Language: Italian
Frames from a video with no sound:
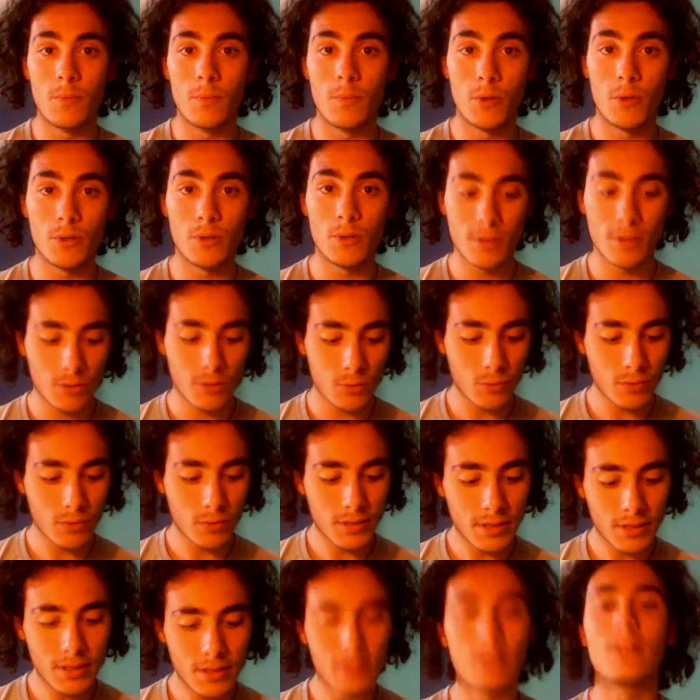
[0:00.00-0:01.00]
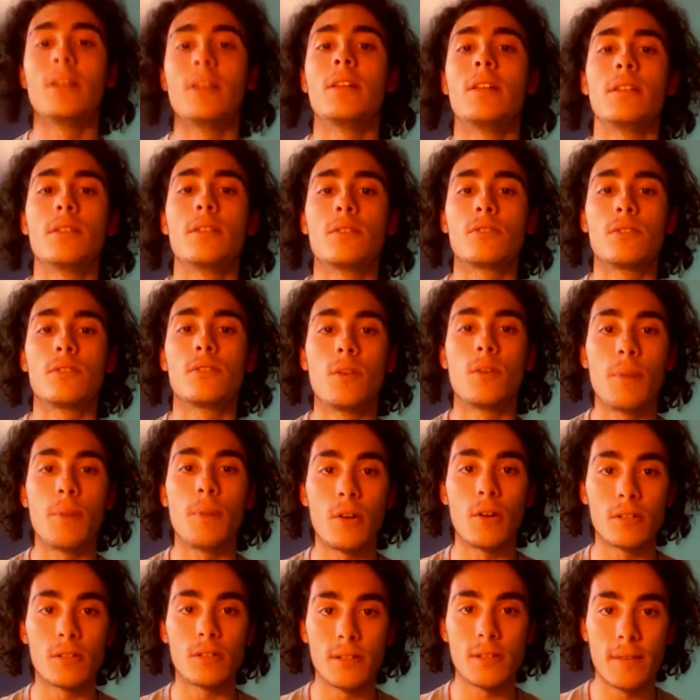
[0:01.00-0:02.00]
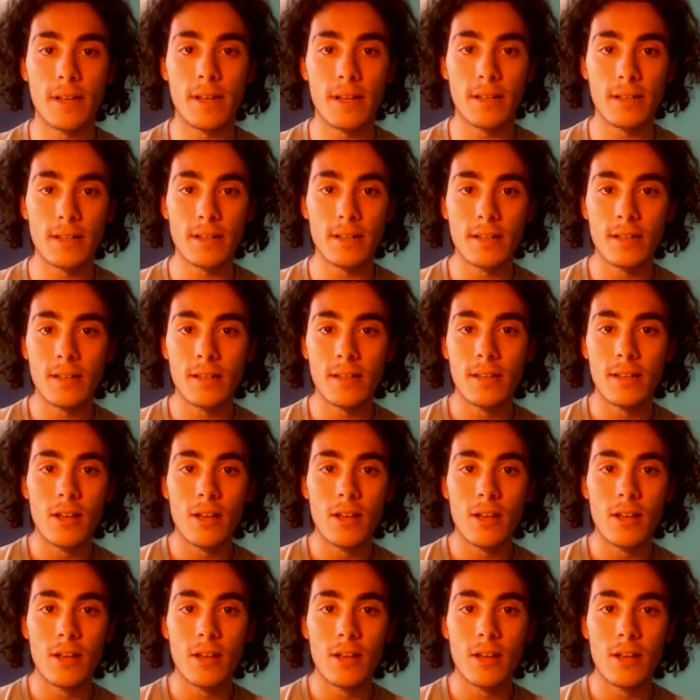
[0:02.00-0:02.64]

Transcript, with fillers: Buongiorno a tutti, io sono Paolo Semelli,